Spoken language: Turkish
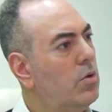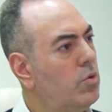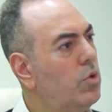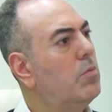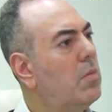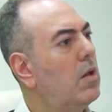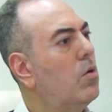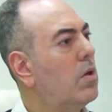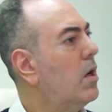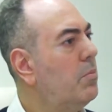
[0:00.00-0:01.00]
Türk malı
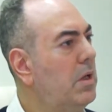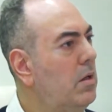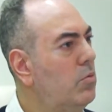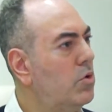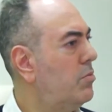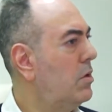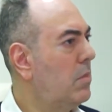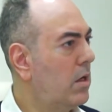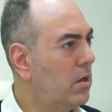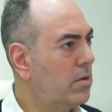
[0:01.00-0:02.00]
olarak bilinmiyor. Bir
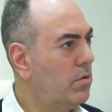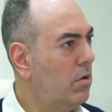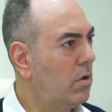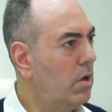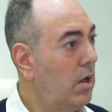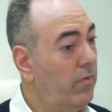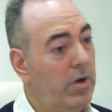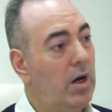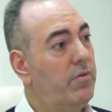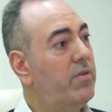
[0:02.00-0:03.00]
markası yok.
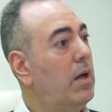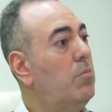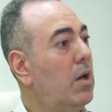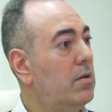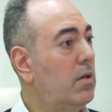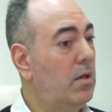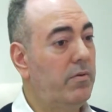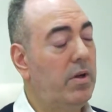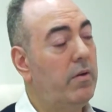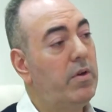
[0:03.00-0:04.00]
Veya fren
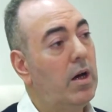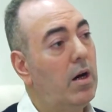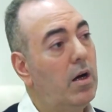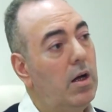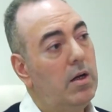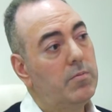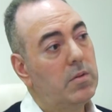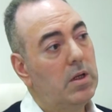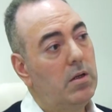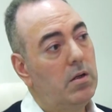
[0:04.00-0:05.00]
balatalı veya
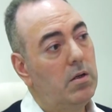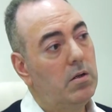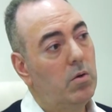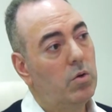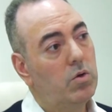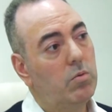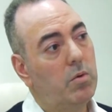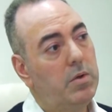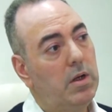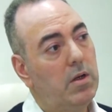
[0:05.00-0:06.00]
e,
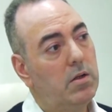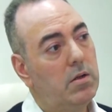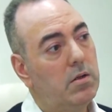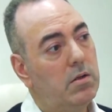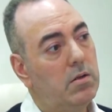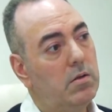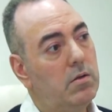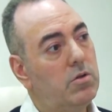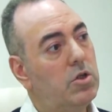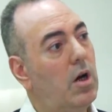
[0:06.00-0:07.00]
otomobil,
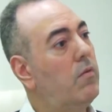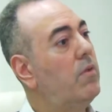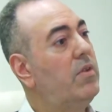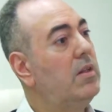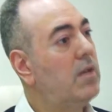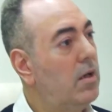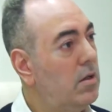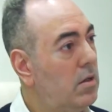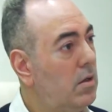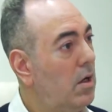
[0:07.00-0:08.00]
e, işte hava
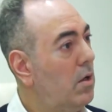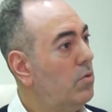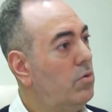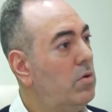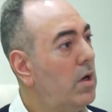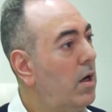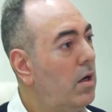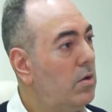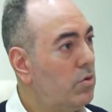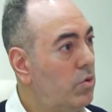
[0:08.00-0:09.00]
filtreleri
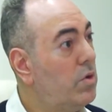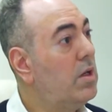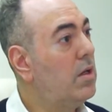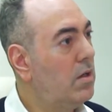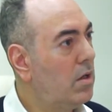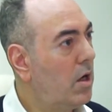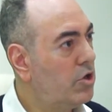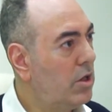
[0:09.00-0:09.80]
dünyaya Türkiye'den ihraç